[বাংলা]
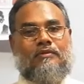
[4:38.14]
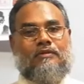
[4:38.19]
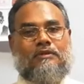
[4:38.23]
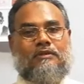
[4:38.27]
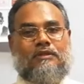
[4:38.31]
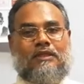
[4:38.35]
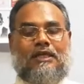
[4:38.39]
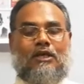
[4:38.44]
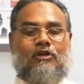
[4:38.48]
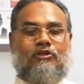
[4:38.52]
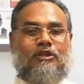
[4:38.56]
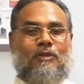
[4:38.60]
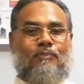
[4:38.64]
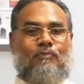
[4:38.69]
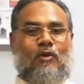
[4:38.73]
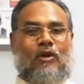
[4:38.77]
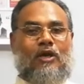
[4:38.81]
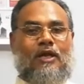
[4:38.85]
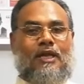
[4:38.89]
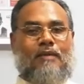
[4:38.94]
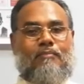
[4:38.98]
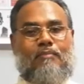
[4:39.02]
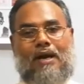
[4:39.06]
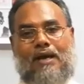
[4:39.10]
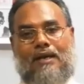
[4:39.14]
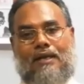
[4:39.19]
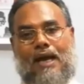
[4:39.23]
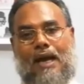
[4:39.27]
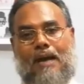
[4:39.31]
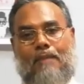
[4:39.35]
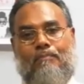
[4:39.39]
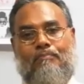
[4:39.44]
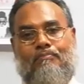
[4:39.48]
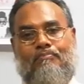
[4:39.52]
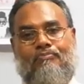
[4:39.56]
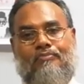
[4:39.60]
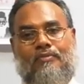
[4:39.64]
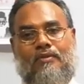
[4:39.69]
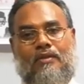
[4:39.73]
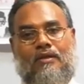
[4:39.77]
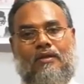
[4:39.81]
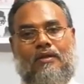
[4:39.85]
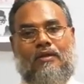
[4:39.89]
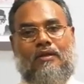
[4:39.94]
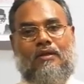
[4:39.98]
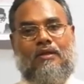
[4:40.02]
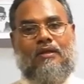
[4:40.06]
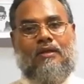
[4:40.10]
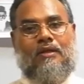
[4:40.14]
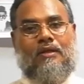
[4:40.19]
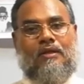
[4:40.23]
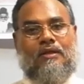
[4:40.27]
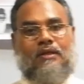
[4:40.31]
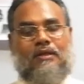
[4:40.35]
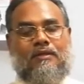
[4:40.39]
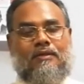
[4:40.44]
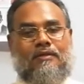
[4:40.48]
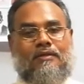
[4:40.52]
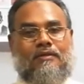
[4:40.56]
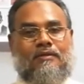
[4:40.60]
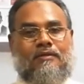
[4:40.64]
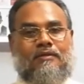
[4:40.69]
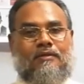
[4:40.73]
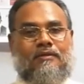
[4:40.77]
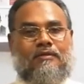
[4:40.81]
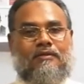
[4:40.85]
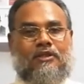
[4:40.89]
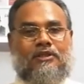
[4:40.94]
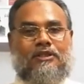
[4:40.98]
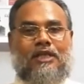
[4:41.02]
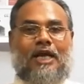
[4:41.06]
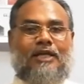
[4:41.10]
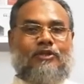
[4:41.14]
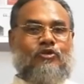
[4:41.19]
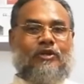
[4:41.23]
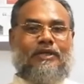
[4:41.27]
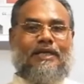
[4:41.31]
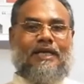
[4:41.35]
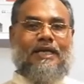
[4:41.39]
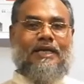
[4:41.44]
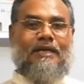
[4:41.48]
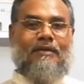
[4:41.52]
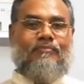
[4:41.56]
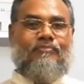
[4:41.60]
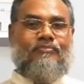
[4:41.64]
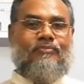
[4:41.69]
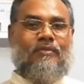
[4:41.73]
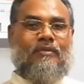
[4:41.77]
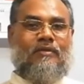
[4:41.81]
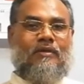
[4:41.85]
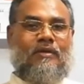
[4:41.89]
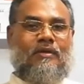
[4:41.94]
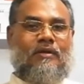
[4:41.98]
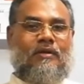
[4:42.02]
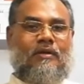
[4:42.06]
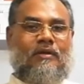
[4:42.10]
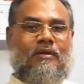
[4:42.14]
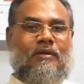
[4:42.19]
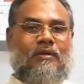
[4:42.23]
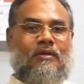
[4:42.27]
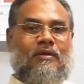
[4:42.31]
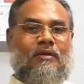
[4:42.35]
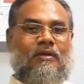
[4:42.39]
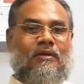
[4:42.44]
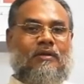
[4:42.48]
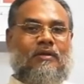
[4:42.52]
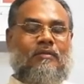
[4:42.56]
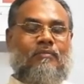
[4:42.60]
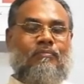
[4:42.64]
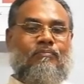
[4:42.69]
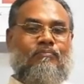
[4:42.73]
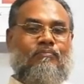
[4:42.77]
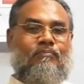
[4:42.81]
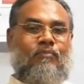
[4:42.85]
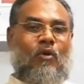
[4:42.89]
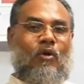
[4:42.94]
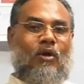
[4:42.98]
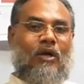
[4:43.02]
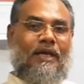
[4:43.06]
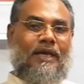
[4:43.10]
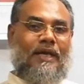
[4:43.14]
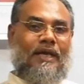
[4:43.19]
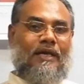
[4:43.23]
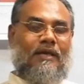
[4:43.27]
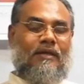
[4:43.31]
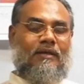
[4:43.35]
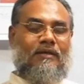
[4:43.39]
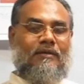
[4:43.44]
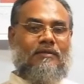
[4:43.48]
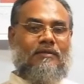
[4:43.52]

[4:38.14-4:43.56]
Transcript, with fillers: সেটা হচ্ছে পল্লী বা গ্রাম তো সাহিত্য কি পল্লীর